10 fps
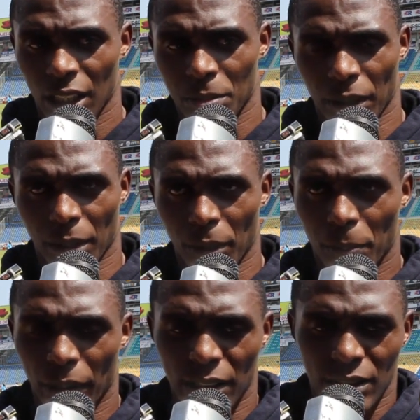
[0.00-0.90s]
Esperamos
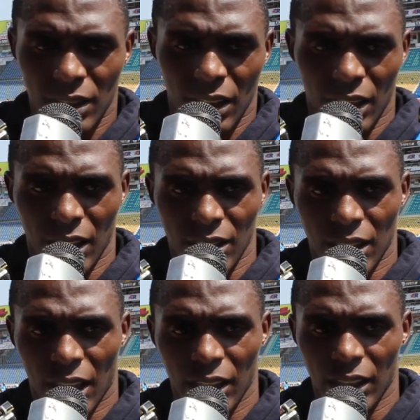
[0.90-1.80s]
pues
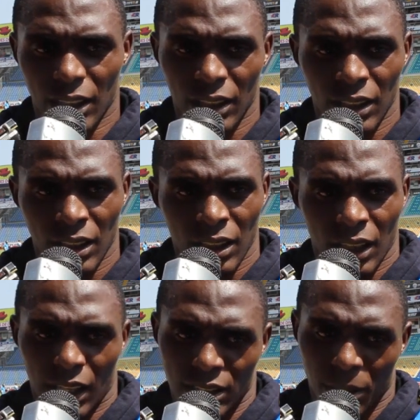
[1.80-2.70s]
salir,
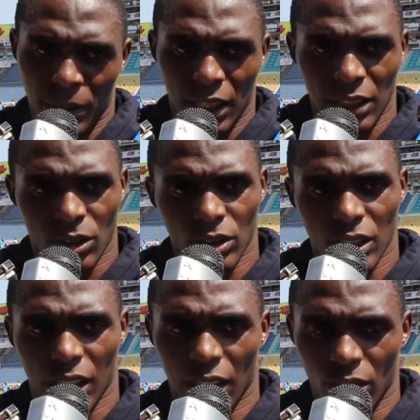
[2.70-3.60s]
hacer bien las
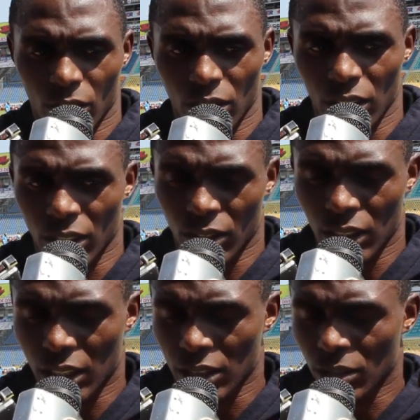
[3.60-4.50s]
cosas y quedarnos con
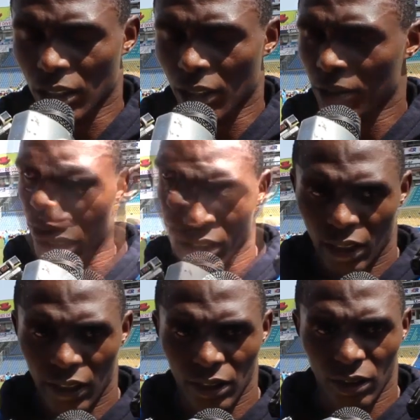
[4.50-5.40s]
el, resultado.
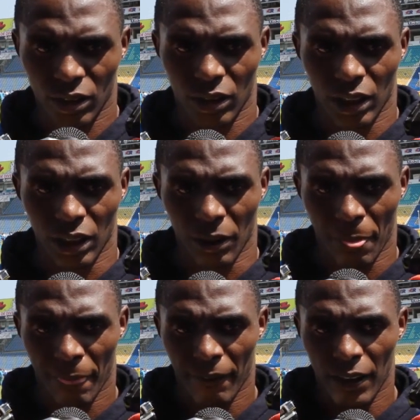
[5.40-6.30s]
A yo creo que
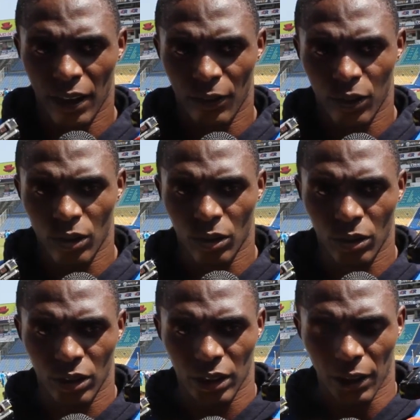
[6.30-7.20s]
eh, fue un
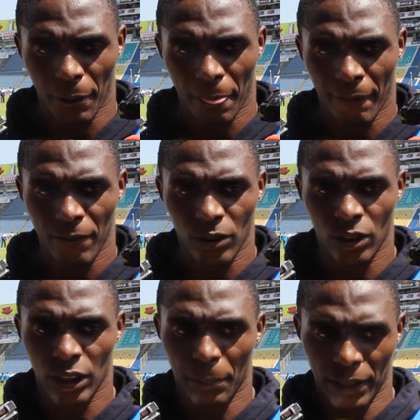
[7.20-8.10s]
club donde,
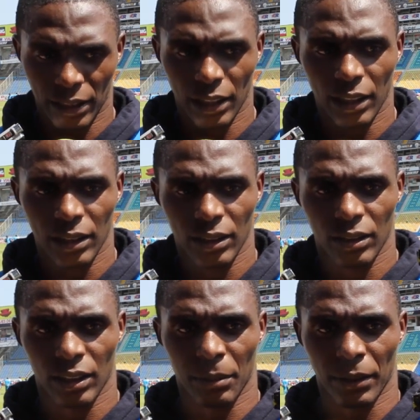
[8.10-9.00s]
donde aprendí,
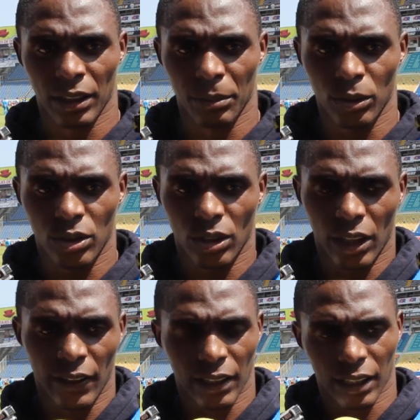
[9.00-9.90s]
me aprendí mucho,
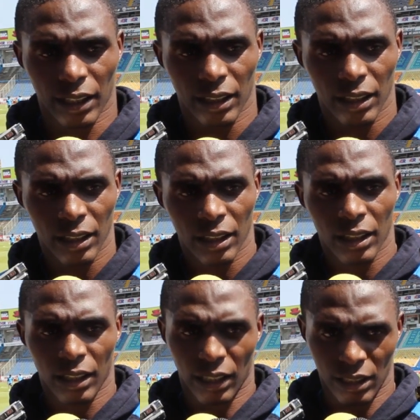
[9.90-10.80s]
la verdad que
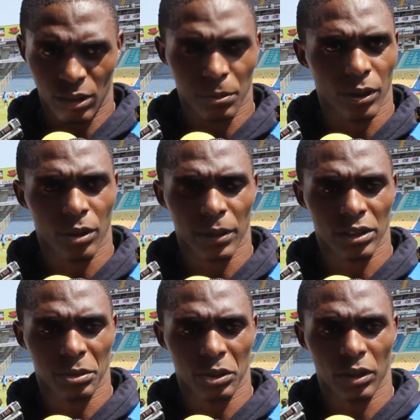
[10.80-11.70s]
crecí un poco más
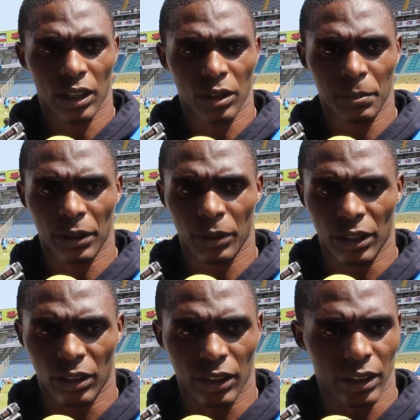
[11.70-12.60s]
como jugador, pero
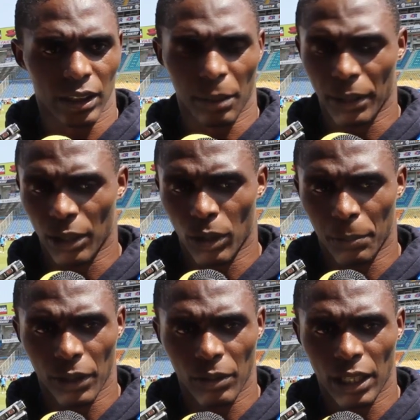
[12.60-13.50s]
bueno, ahorita me debo a
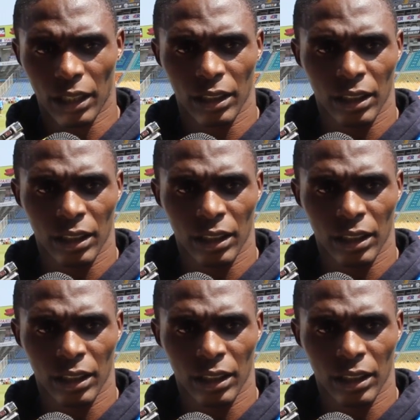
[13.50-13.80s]
Puebla,